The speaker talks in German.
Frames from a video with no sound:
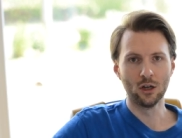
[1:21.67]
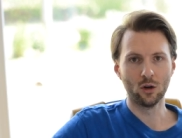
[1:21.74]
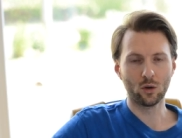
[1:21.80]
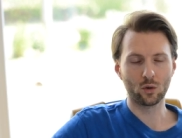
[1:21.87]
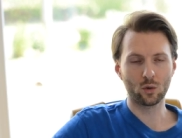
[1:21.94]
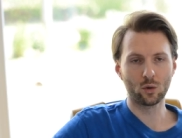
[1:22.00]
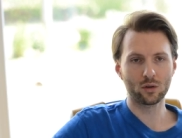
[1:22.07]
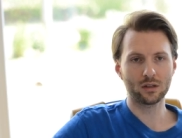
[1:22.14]

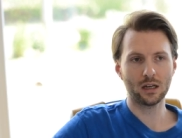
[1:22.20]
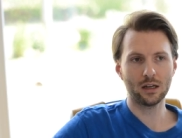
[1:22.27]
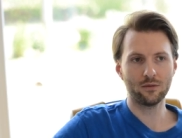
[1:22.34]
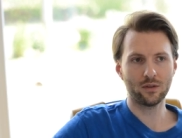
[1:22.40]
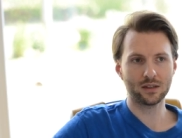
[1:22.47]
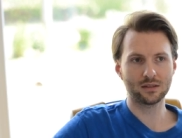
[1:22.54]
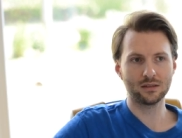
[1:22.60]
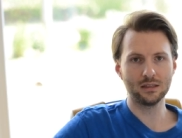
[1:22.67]
und guckt halt,
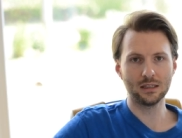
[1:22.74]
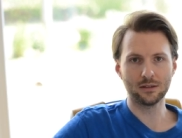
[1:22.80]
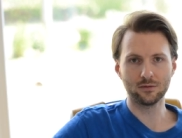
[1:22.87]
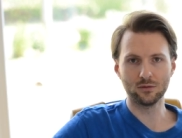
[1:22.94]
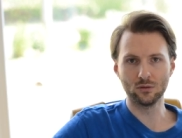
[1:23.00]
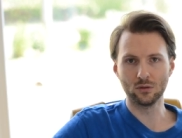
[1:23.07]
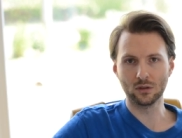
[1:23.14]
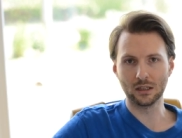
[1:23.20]
was die
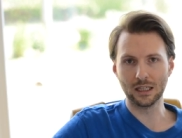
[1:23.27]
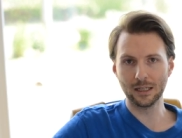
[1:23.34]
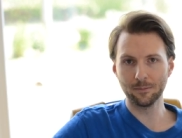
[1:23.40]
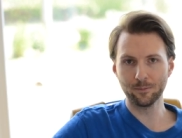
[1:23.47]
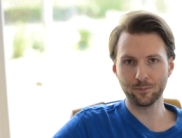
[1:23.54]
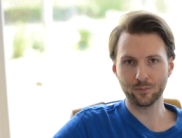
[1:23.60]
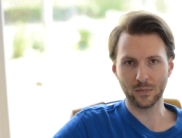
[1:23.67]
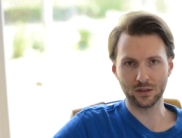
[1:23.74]
dafür
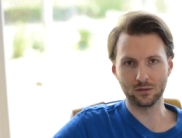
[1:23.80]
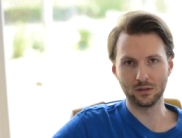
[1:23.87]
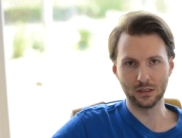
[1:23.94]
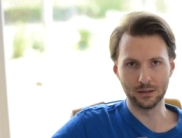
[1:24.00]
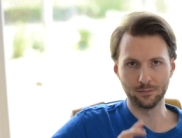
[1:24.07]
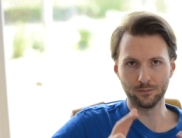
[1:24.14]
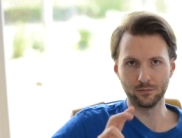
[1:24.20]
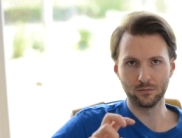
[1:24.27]
geben, also die